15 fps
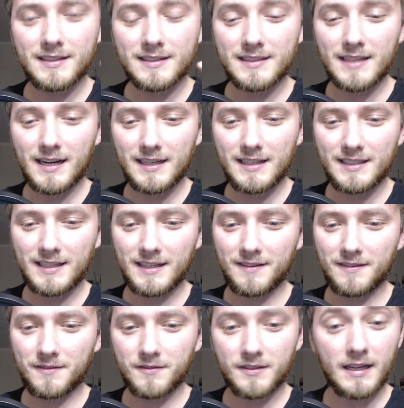
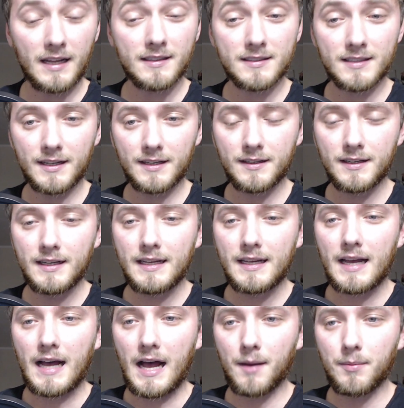sachlicher kann sein.
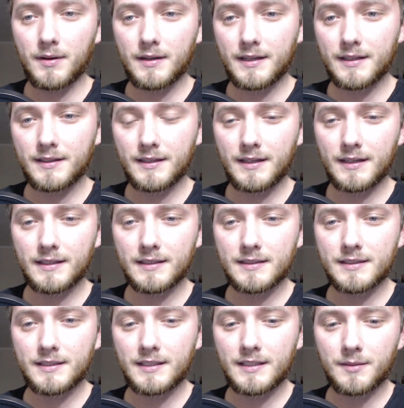Aber Kritik
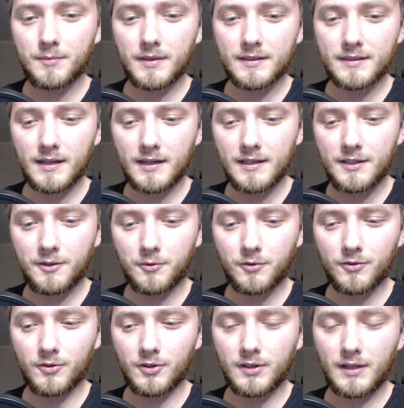ist nicht immer sachlich
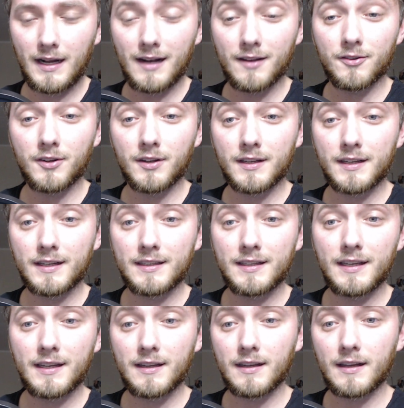und neutral, sondern
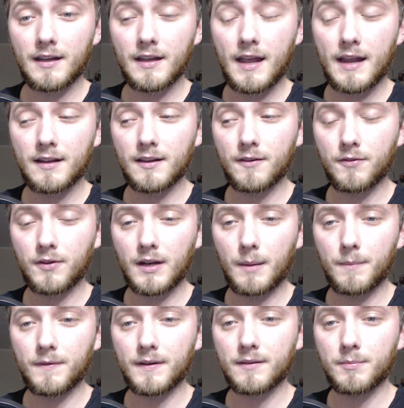Kritik hängt davon
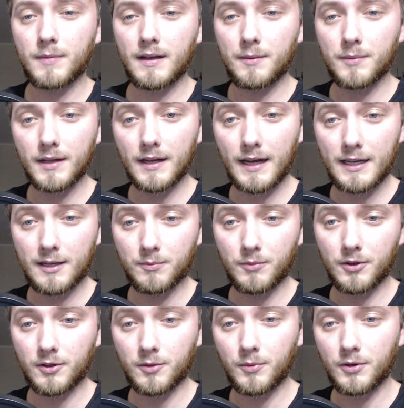ab, was man damit erreichen
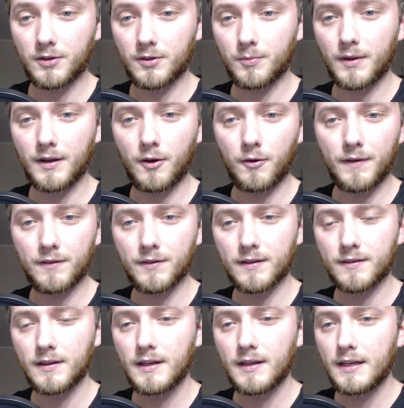möchte. Möchte man auf
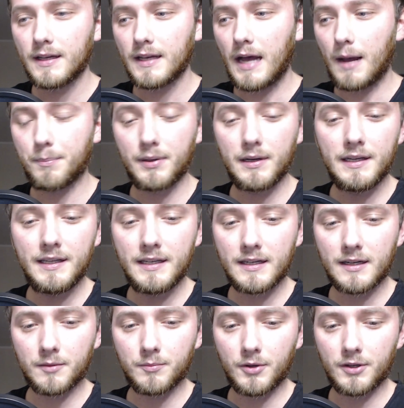etwas
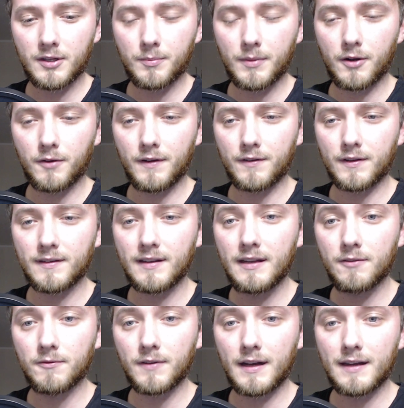appellieren, möchte man auf etwas
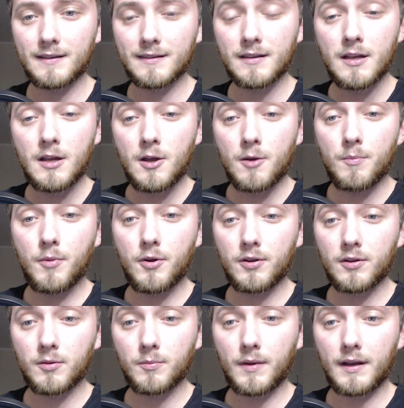hinweisen,
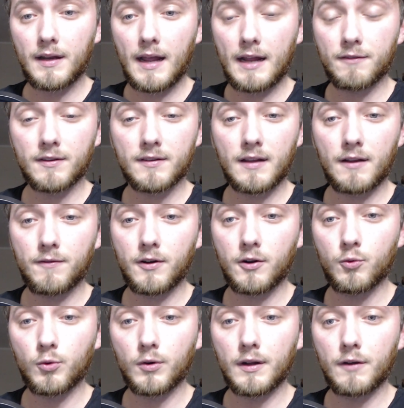möchte man etwas einfach
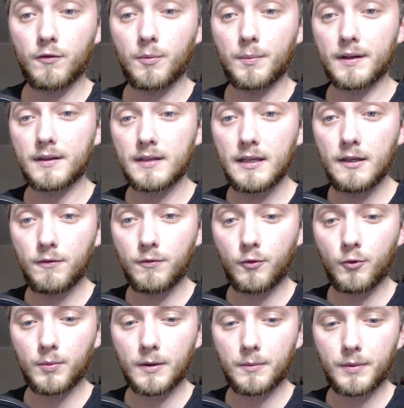nur informativ
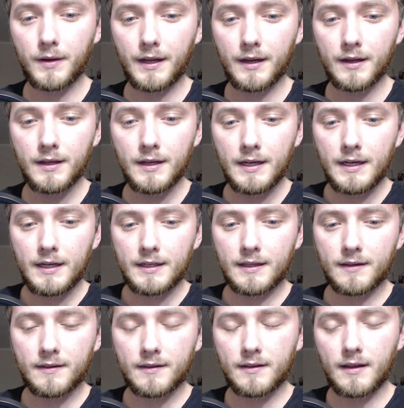rüberbringen,
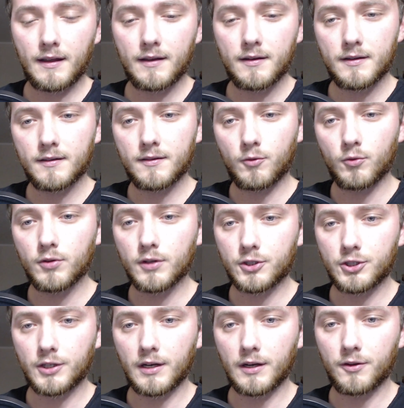das äh, ist
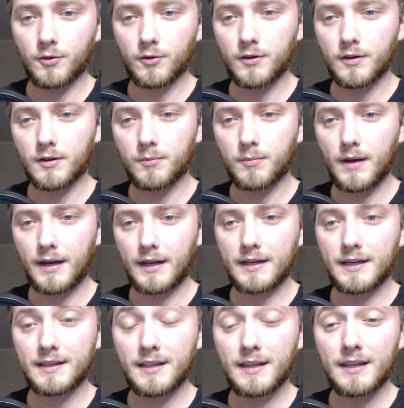unterschiedlich und in meiner
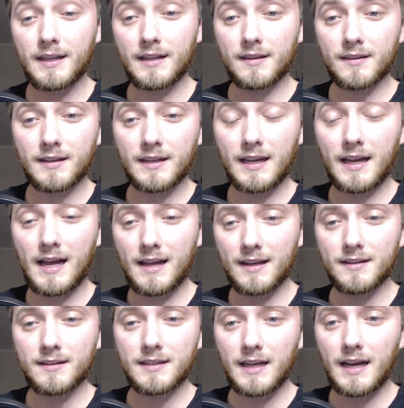Kritik geht es
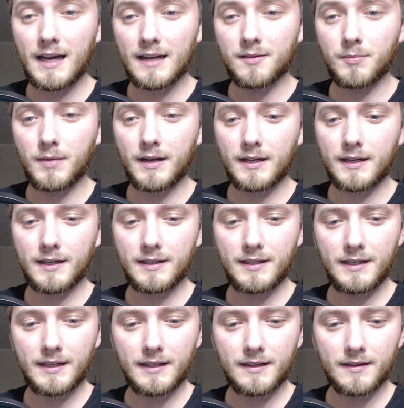gerade, gerade in meiner
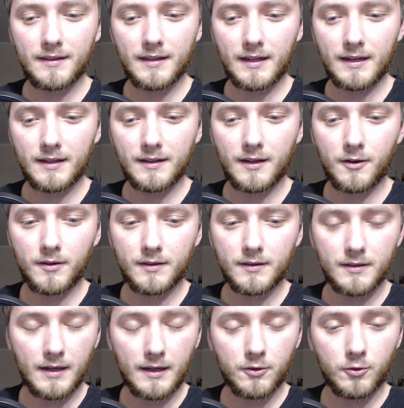Kritik geht es ja da, da,
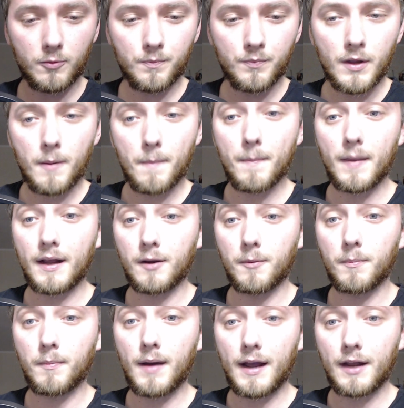darum, meine
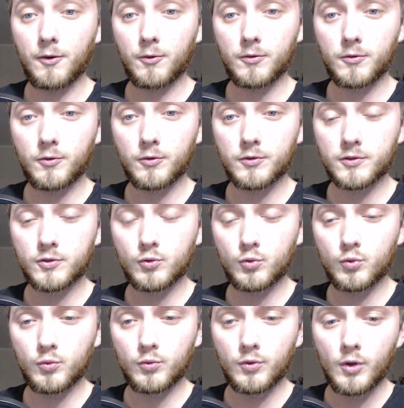Meinung
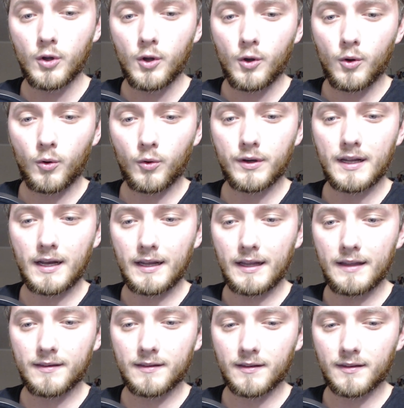kundzutun. Und da
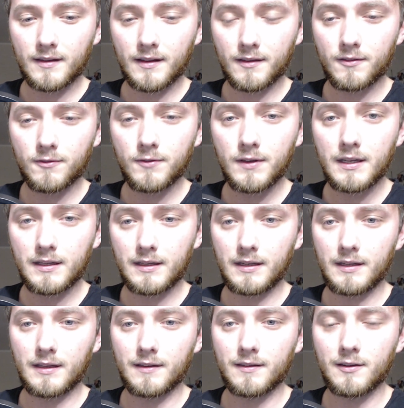ist es ganz
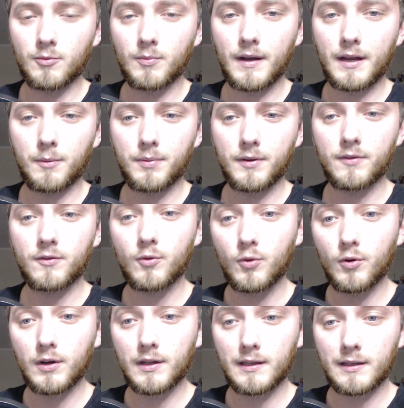wichtig, dass ich meine
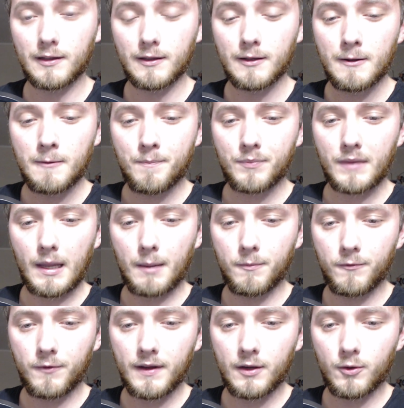persönlichen
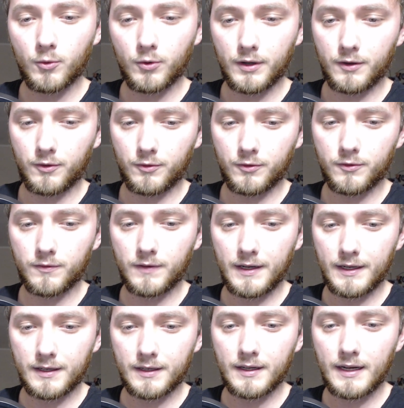Empfindungen und so
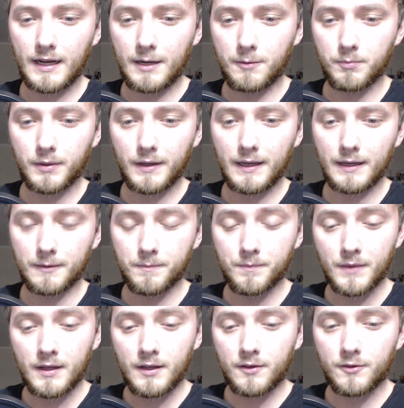weiter da reinbringe.
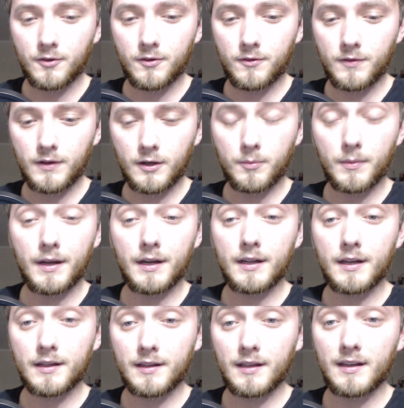Sonst wäre meine
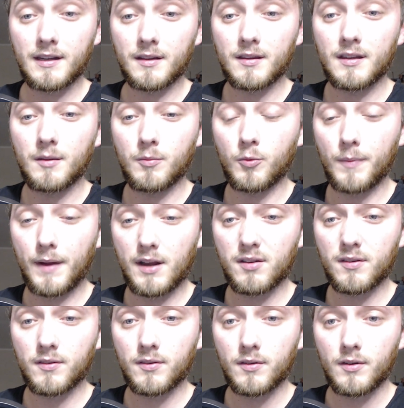Kritik in dem
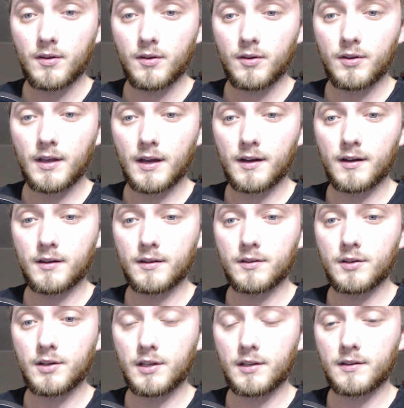Moment ja
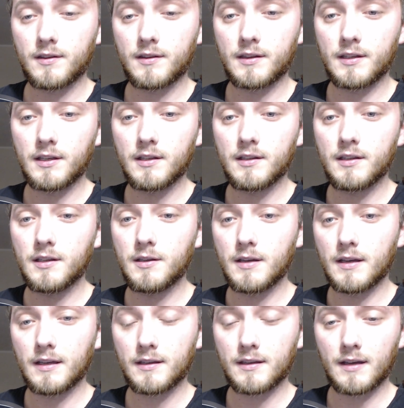nicht die,
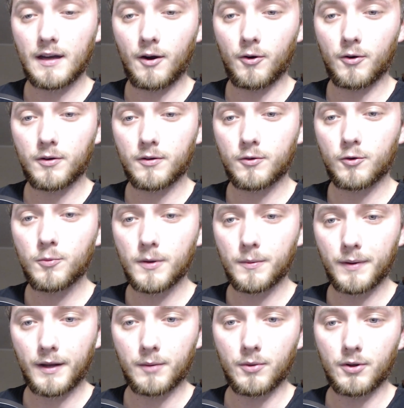die ich auch
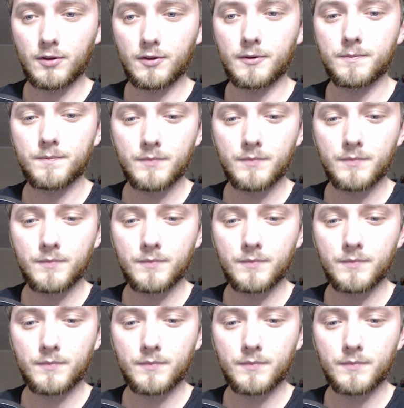rüberbringen möchte.